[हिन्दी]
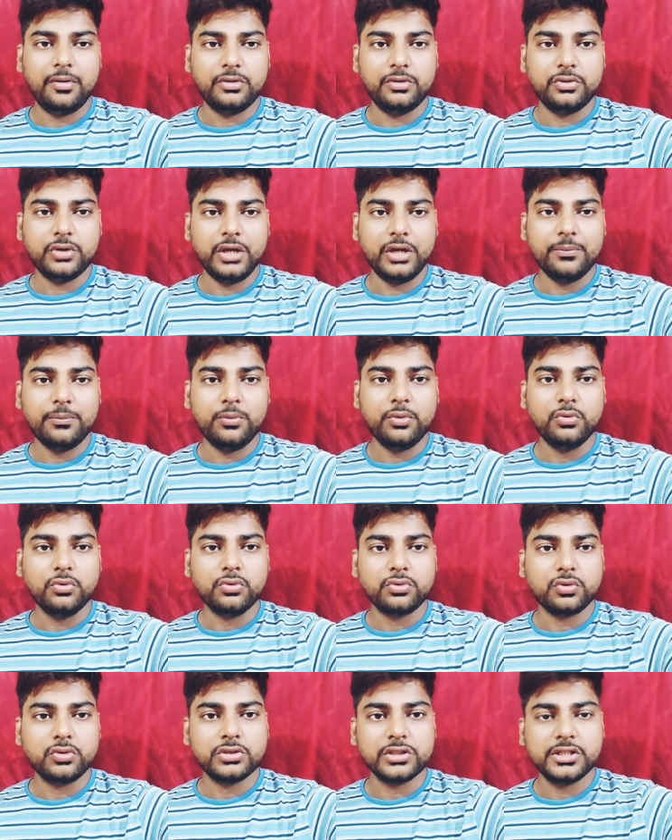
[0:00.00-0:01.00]
जो है बुक
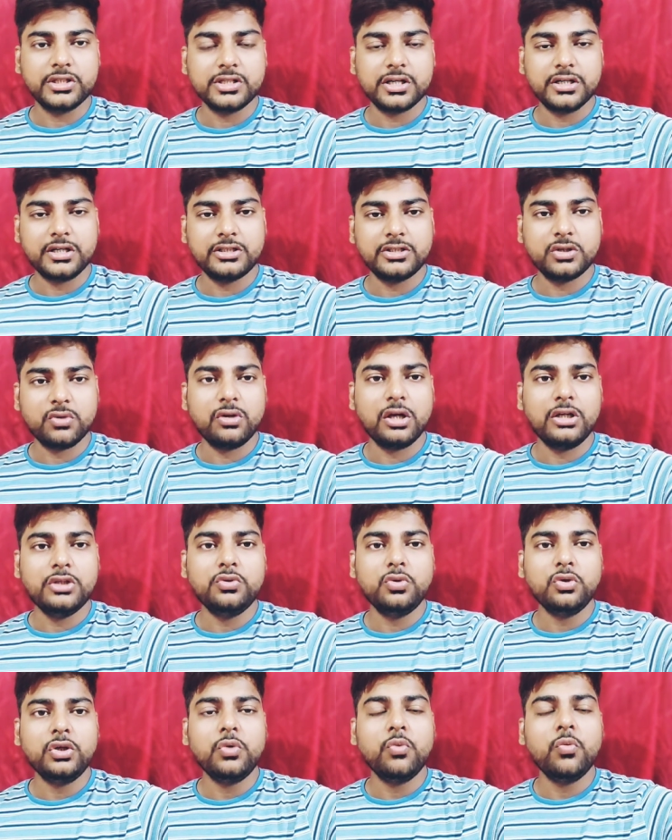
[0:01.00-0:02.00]
उसको सजेस्ट करना चाहूंगा
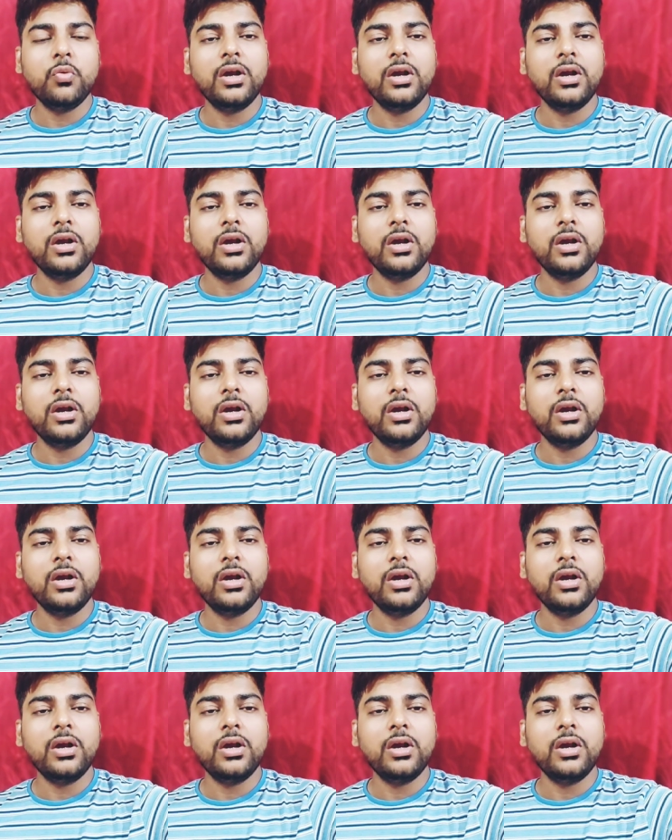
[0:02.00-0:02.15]
जो कि वन